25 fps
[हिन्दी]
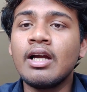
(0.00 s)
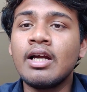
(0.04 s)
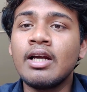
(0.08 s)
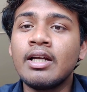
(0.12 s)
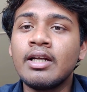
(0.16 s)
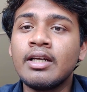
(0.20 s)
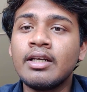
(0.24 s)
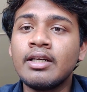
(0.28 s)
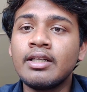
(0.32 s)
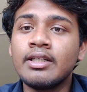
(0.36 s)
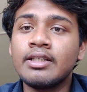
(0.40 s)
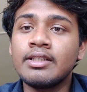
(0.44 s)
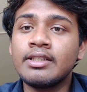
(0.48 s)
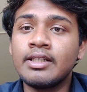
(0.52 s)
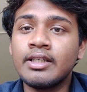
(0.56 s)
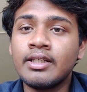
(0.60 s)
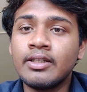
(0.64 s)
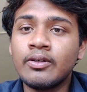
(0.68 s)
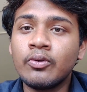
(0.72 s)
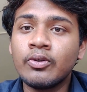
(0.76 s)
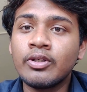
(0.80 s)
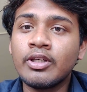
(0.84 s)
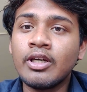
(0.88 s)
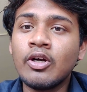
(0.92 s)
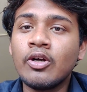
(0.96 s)
एंड
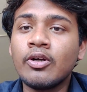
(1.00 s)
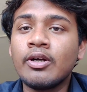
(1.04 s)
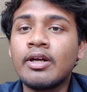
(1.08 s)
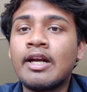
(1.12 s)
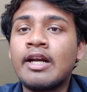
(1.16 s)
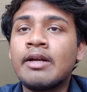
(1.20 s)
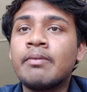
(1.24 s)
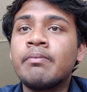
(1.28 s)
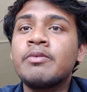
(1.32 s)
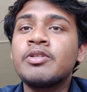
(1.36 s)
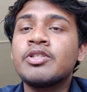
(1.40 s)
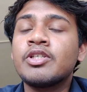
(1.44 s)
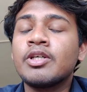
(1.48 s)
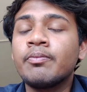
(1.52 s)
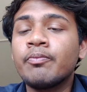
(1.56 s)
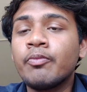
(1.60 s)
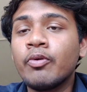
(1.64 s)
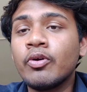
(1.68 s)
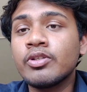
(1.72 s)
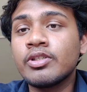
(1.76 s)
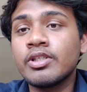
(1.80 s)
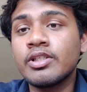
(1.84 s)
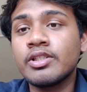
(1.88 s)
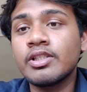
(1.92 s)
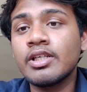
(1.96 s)
ये हो गया एडमिशन
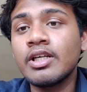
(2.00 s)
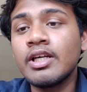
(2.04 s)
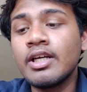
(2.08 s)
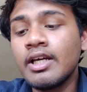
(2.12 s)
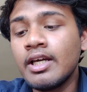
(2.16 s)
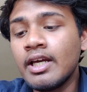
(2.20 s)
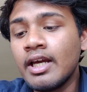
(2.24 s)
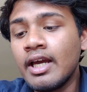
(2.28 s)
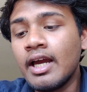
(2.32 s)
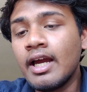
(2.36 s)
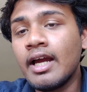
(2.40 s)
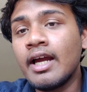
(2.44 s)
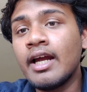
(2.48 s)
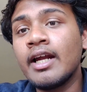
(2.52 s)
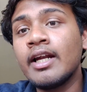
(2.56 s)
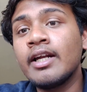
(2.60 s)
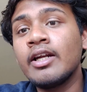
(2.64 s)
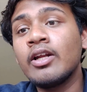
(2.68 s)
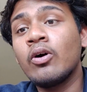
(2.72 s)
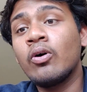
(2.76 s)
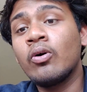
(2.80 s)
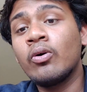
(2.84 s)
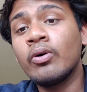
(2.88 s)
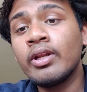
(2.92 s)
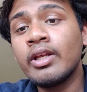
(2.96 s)
प्रोसेस
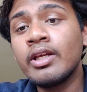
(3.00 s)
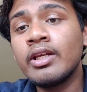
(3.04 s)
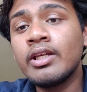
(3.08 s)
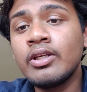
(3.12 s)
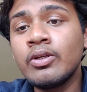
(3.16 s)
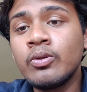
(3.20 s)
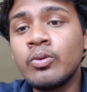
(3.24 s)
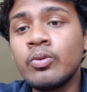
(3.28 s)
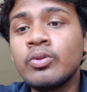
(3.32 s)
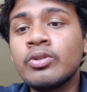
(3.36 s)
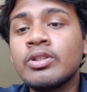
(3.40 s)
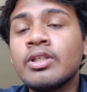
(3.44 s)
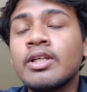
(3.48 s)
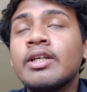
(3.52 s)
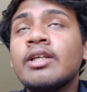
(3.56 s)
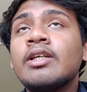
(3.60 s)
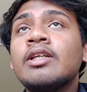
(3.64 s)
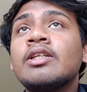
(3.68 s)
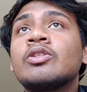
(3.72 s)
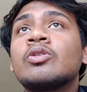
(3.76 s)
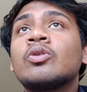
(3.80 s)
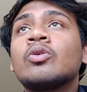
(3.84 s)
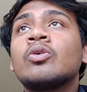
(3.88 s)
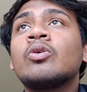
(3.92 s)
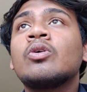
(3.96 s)
एंड और एक न्यूज़
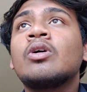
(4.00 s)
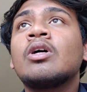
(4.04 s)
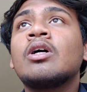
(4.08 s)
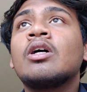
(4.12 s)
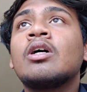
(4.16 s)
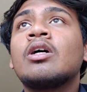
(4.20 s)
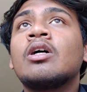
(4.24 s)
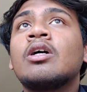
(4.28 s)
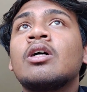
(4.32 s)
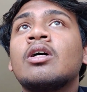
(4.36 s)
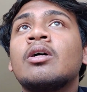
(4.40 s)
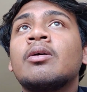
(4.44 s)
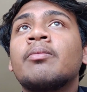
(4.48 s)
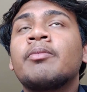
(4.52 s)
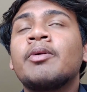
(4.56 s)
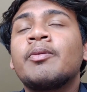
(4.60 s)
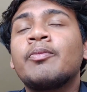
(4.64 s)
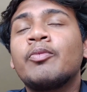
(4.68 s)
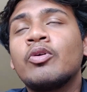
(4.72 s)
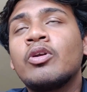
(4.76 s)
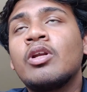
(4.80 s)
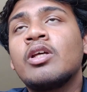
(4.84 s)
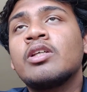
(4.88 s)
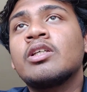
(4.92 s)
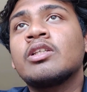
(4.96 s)
है जो आ,
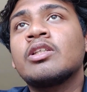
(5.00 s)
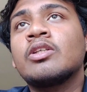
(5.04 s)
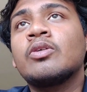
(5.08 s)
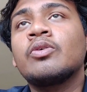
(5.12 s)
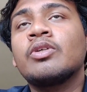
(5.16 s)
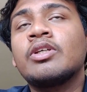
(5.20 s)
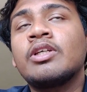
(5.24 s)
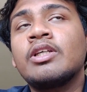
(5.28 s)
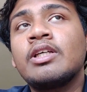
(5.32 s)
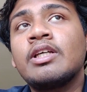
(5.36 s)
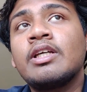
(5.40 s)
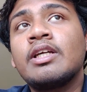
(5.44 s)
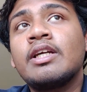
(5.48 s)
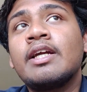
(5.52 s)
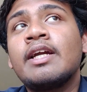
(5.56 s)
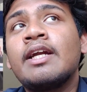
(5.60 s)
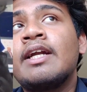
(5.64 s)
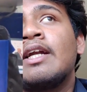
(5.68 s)
मैं बोलना चाहता हूँ कि